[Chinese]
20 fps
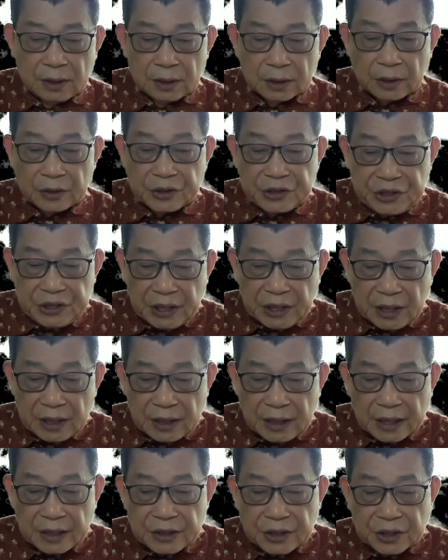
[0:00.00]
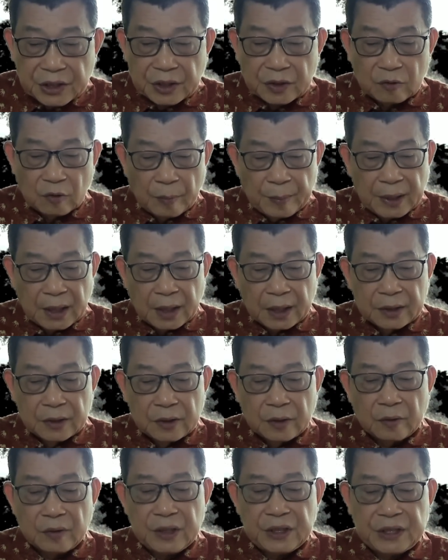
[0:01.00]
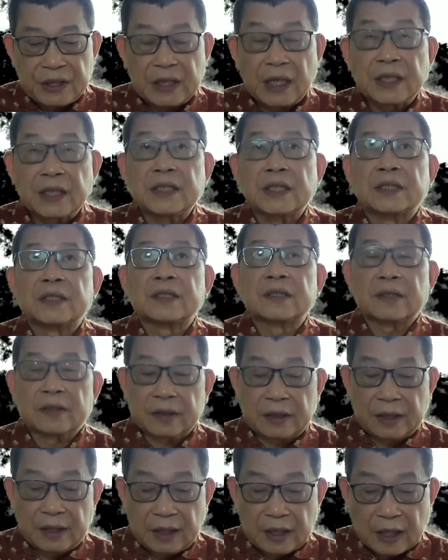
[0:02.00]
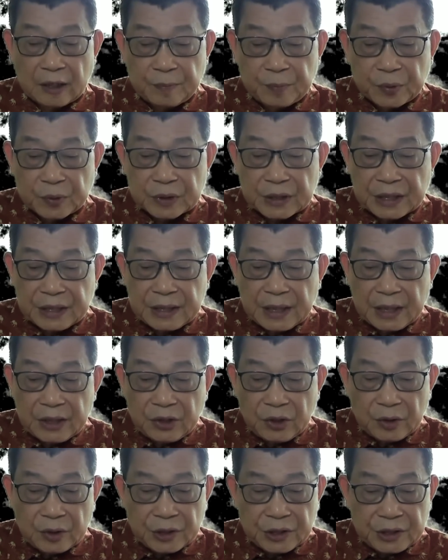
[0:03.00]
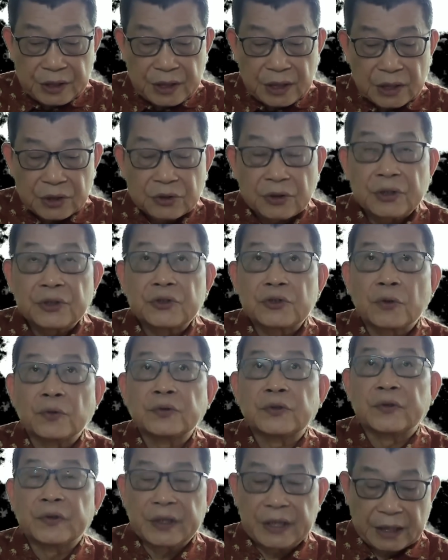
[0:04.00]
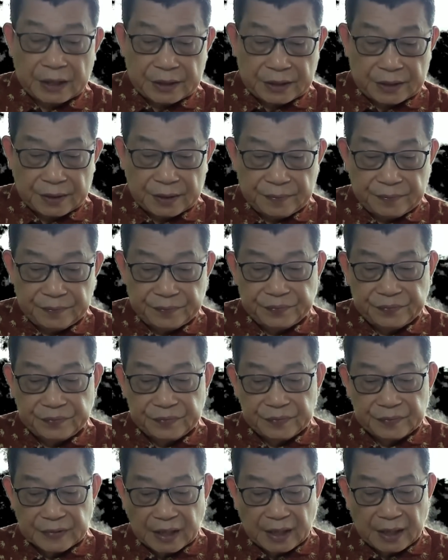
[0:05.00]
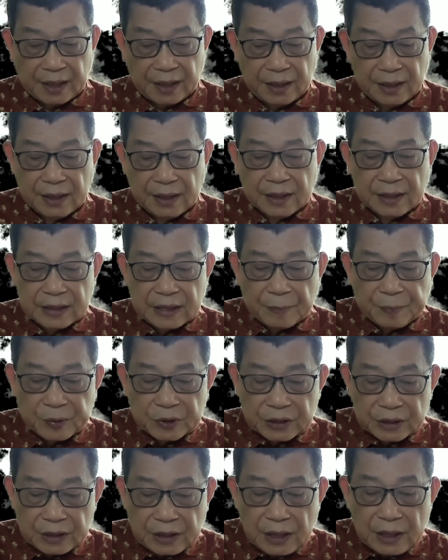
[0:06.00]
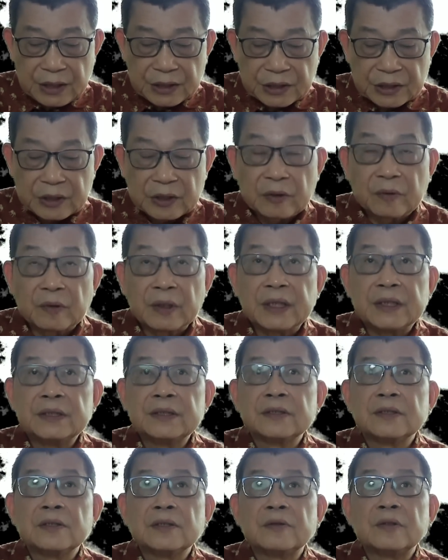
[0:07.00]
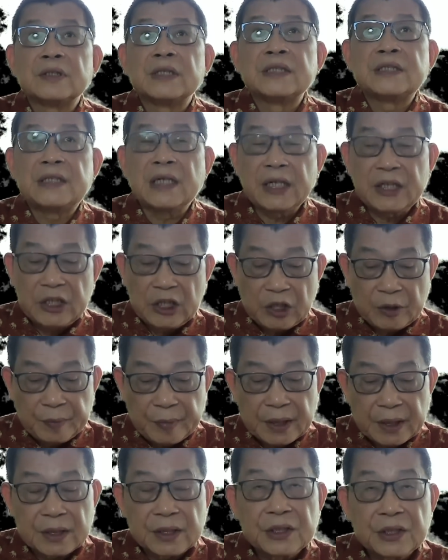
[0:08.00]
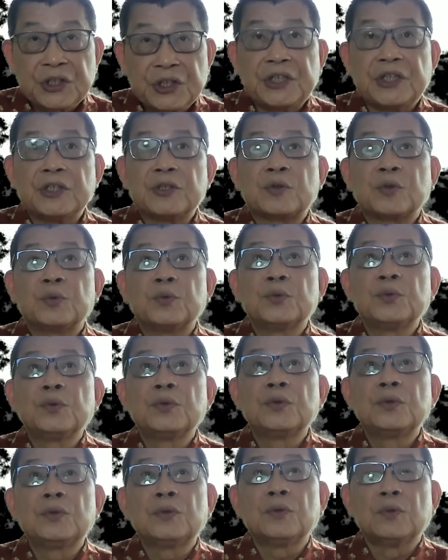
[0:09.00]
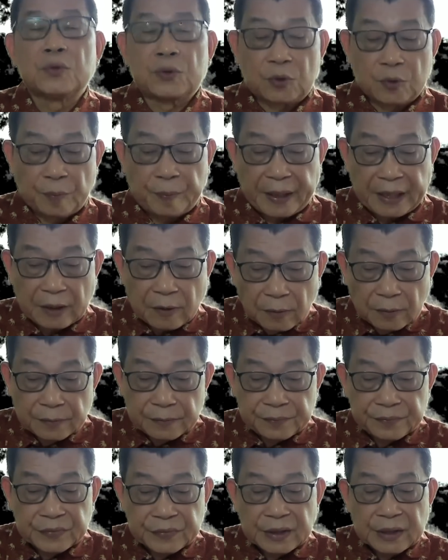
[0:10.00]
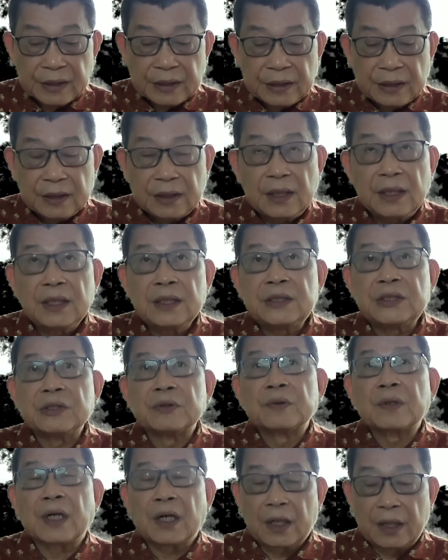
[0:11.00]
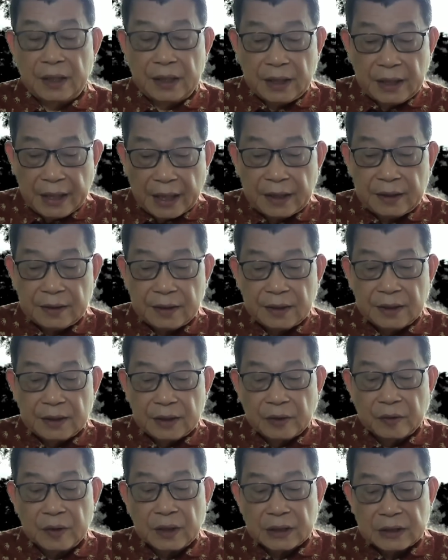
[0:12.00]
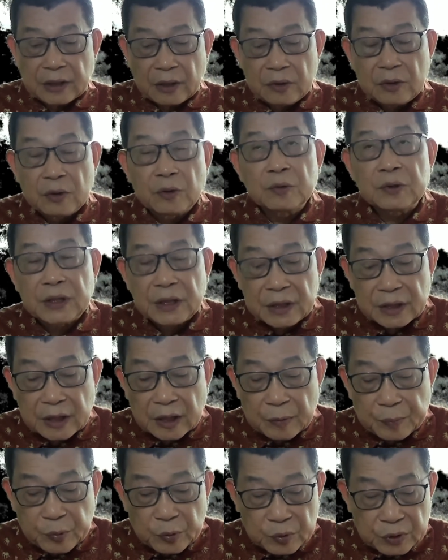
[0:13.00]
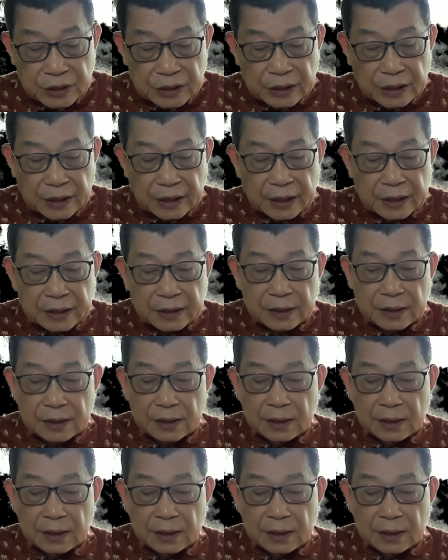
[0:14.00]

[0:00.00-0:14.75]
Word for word: 他说：“惊人的是，我们很容易想象得到特朗普在监狱里竞选总统的样子。啊，这不是第一次有人会在监狱里面企图入主白宫。一九二零年，有一个叫尤金·德布斯的人，